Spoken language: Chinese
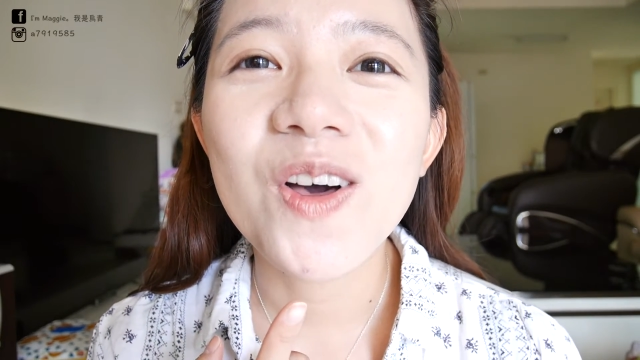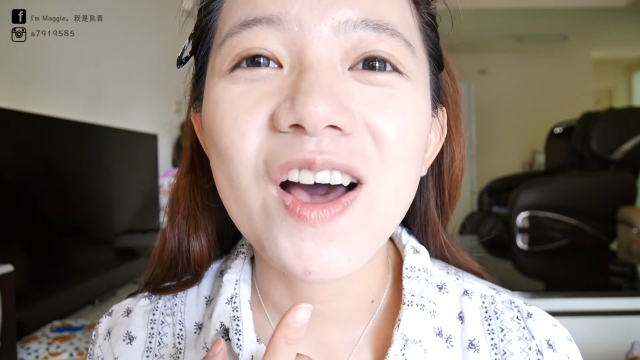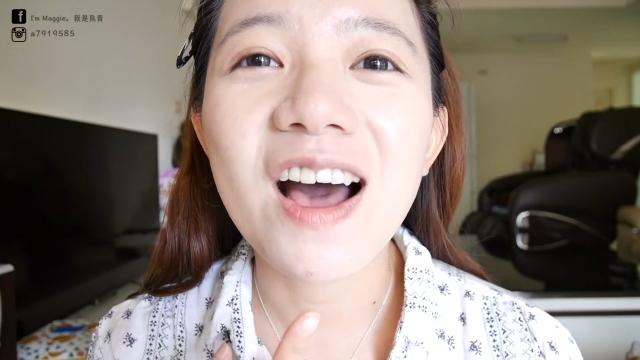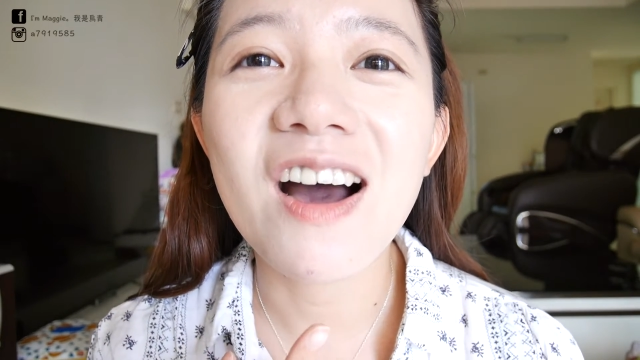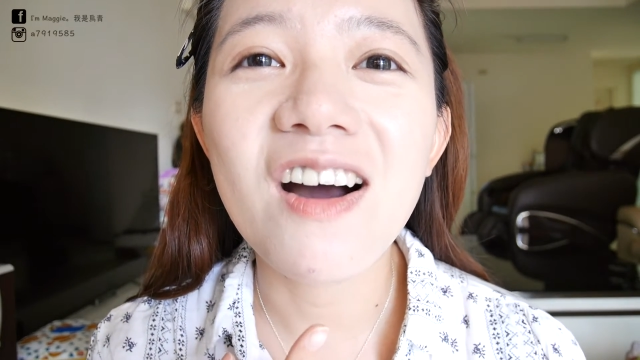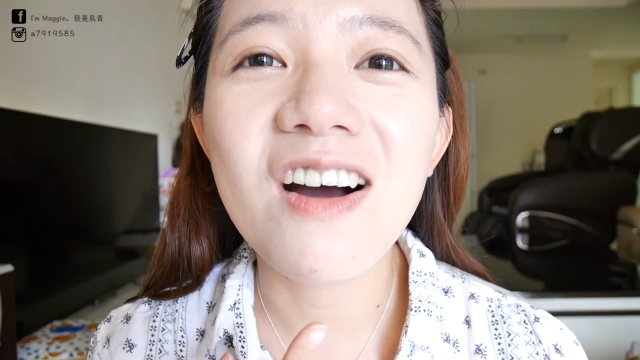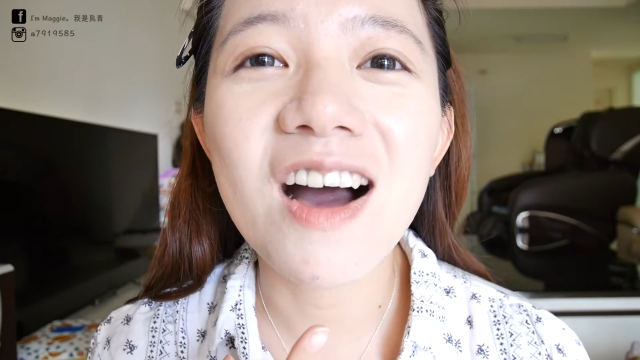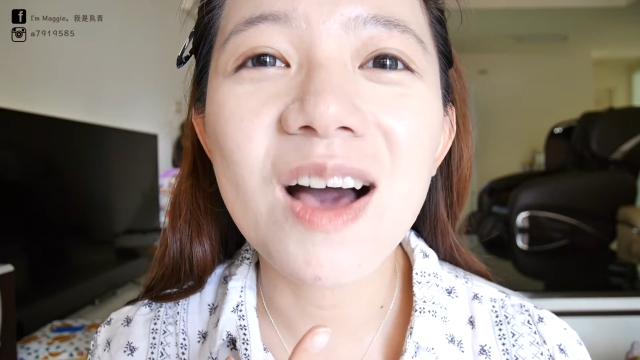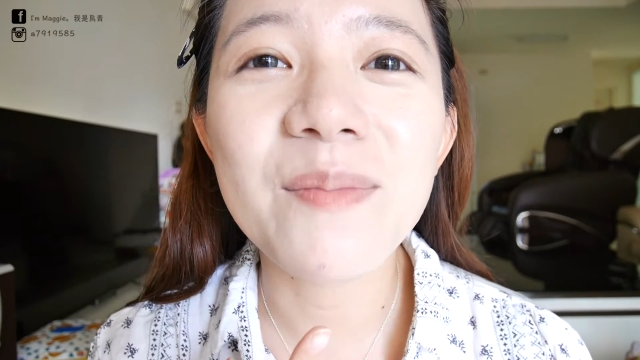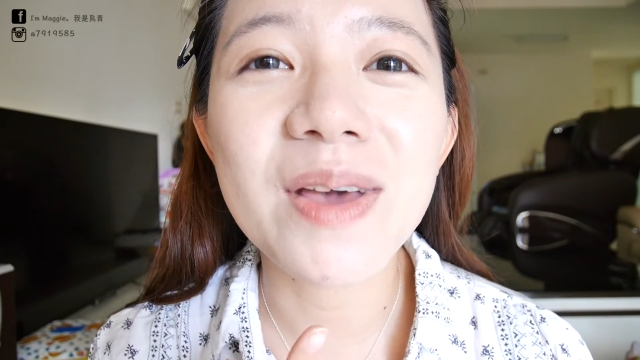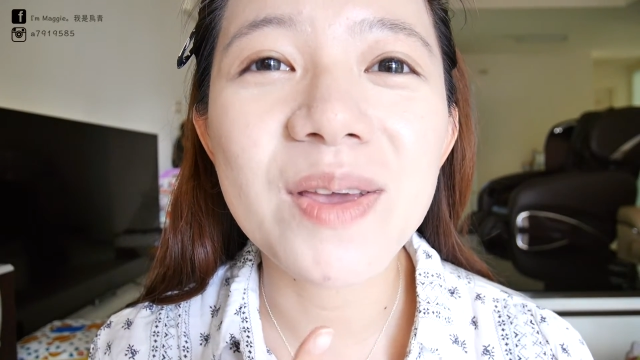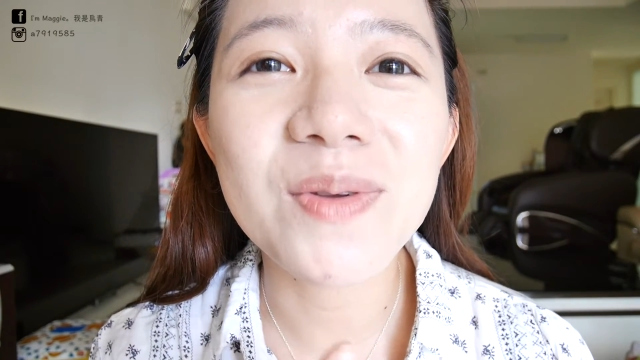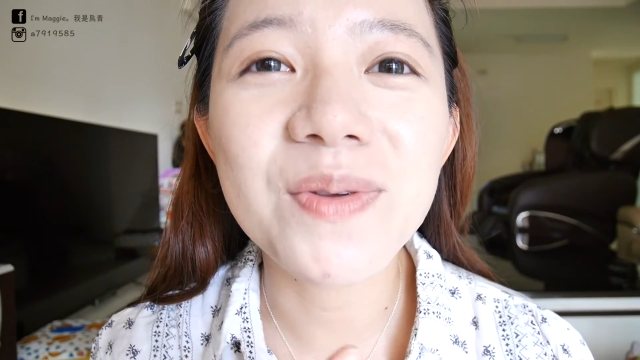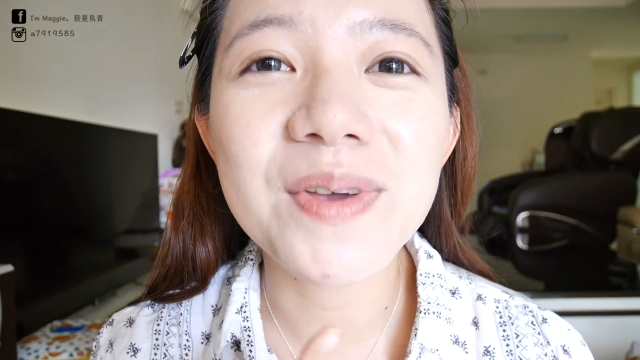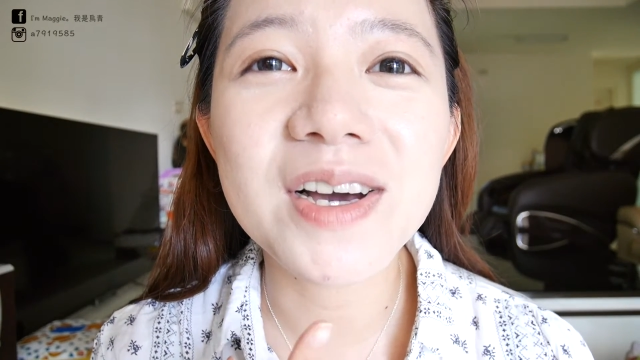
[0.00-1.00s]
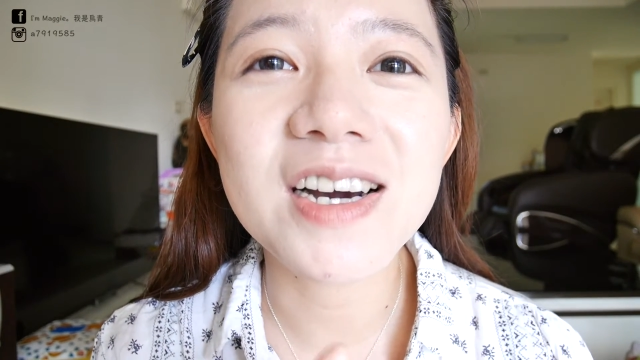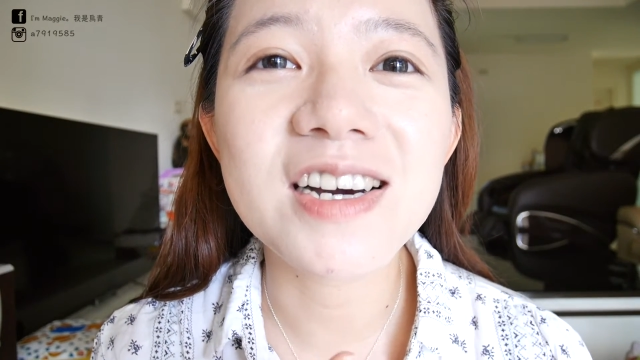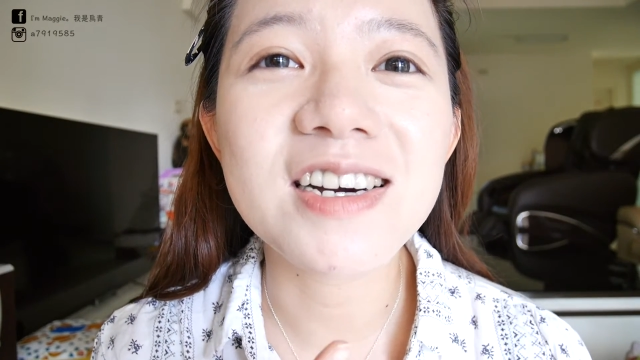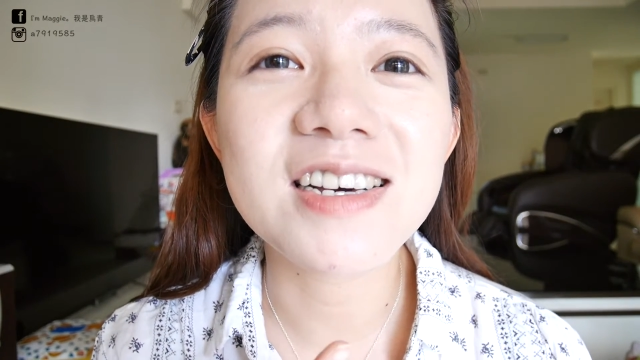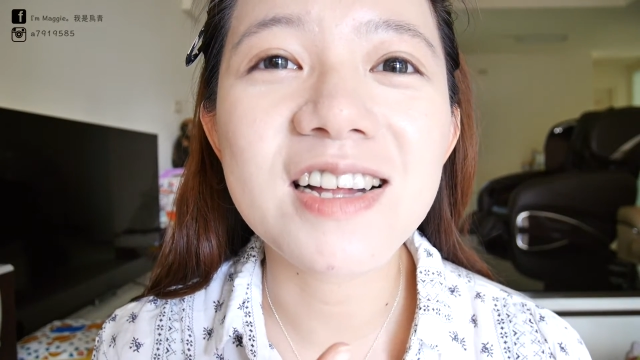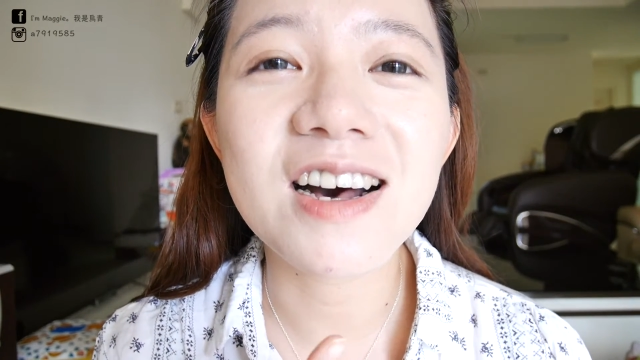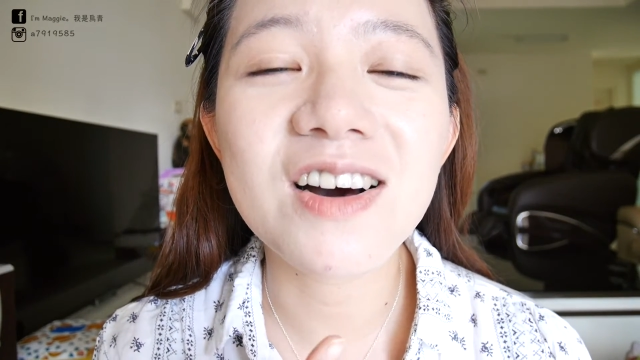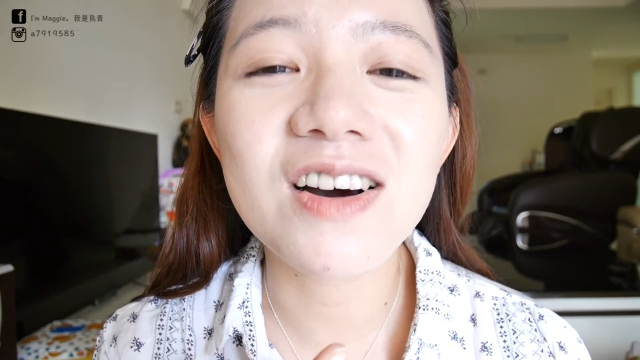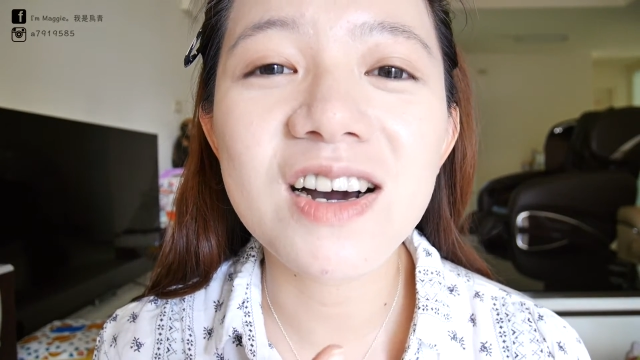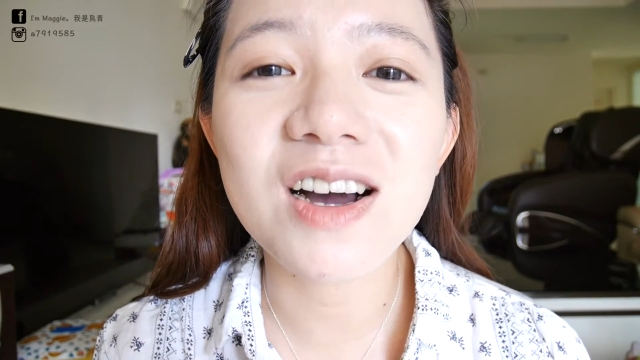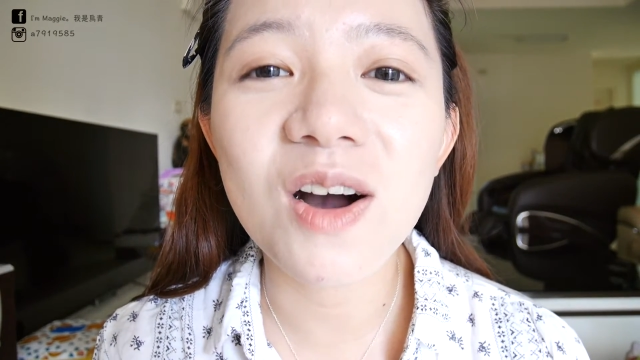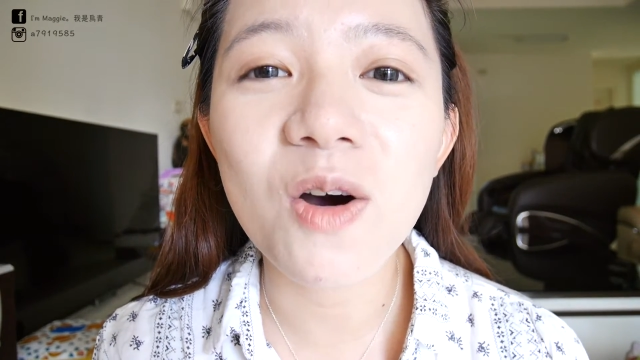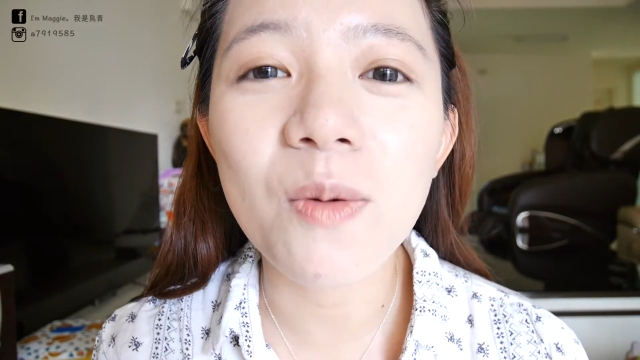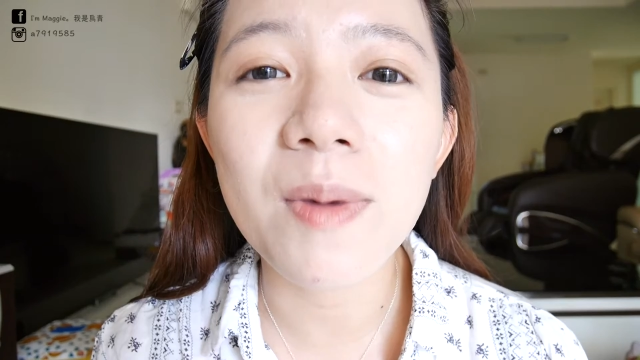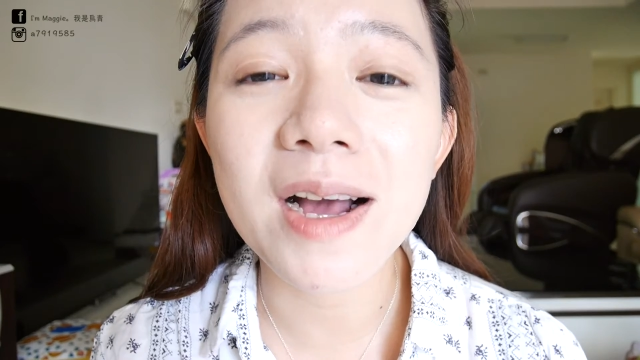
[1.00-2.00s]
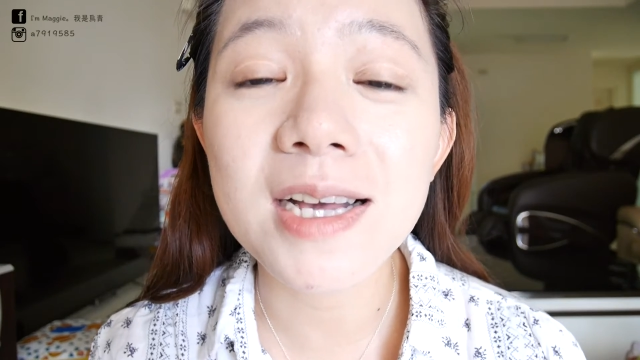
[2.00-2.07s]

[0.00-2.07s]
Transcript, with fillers: 然后还没愈合，然后很红嘛，